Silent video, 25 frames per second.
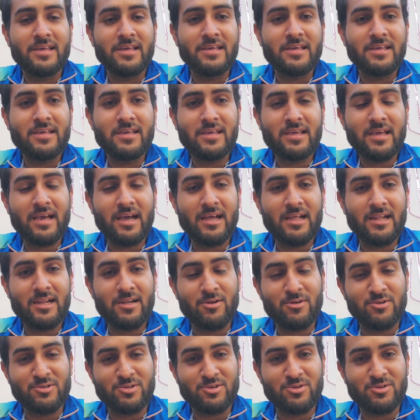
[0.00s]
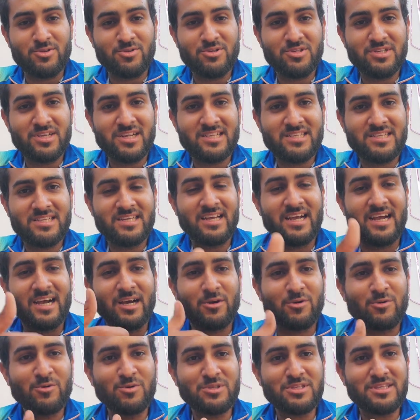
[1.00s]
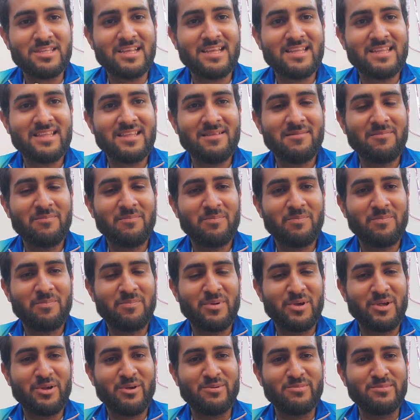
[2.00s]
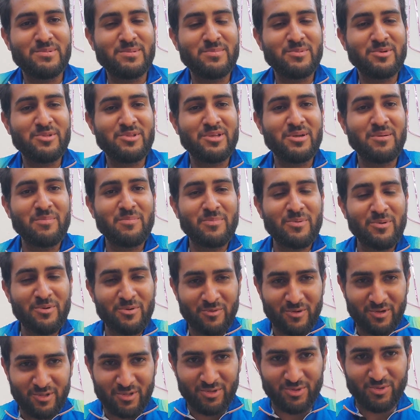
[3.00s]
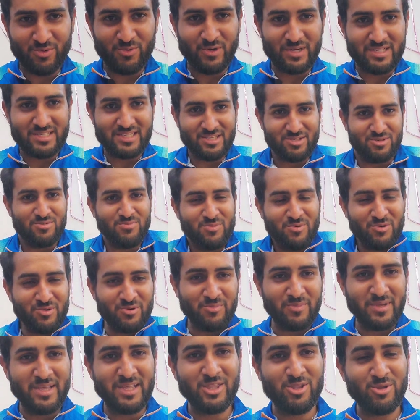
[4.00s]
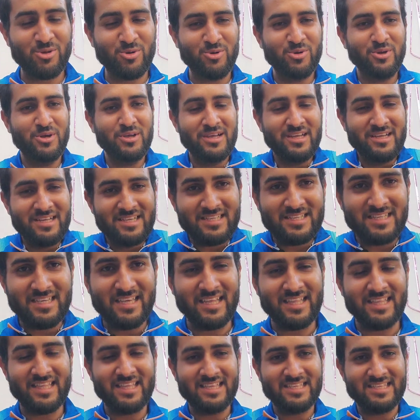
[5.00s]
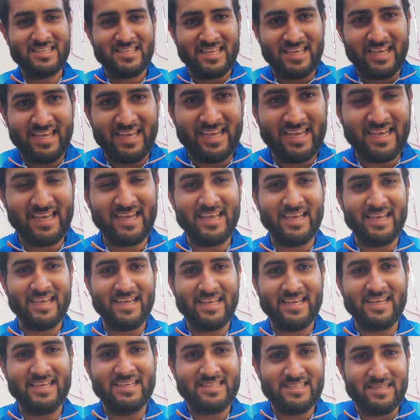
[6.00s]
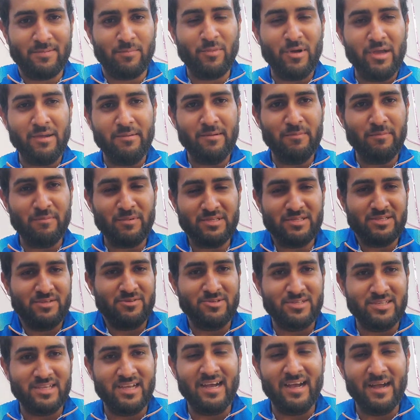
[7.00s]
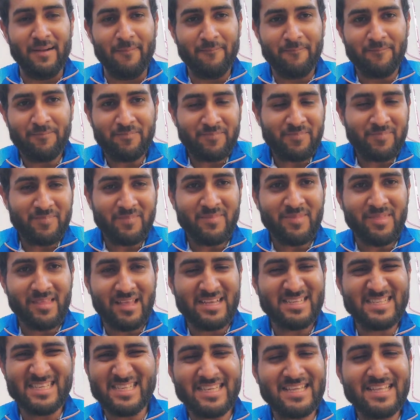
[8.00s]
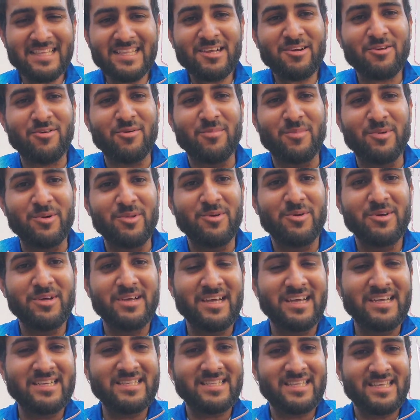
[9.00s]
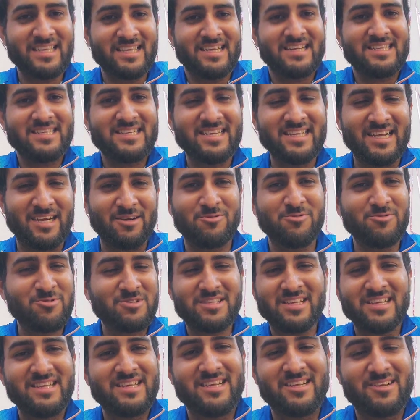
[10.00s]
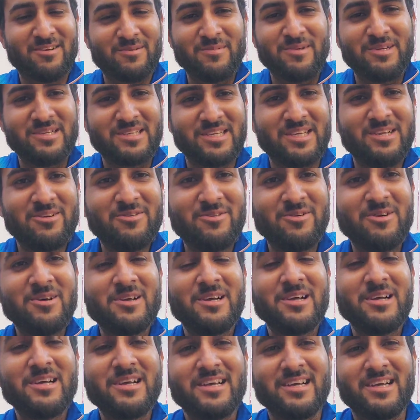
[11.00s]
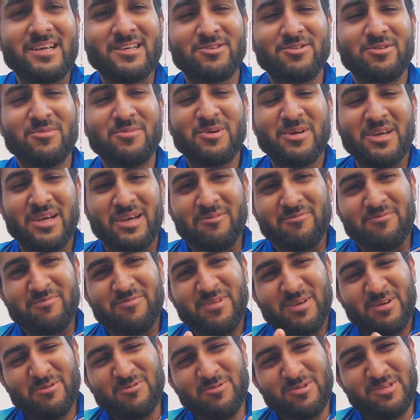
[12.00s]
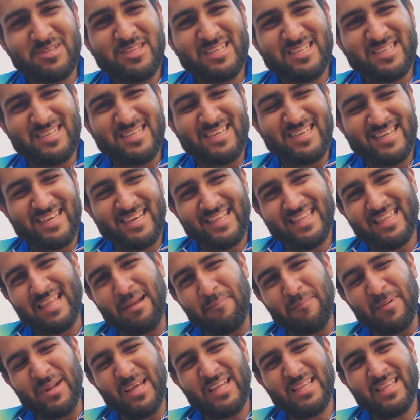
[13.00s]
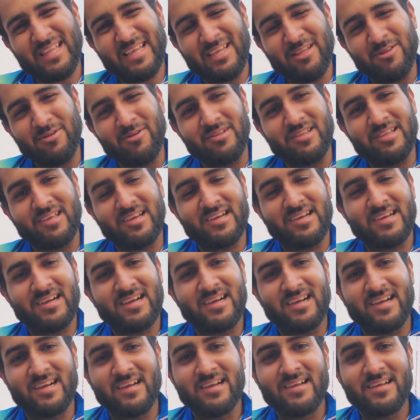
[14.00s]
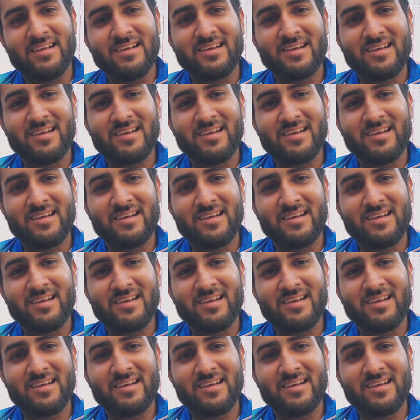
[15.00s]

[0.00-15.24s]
Y los otros jerseys ajustan, pero al mismo tiempo cuando tú haces un movimiento, sientes que, se mueve. Pues o sea, se siente cómodo. Este jersey ajusta y como les digo, es como que un ajuste así que te aprieta y no te deja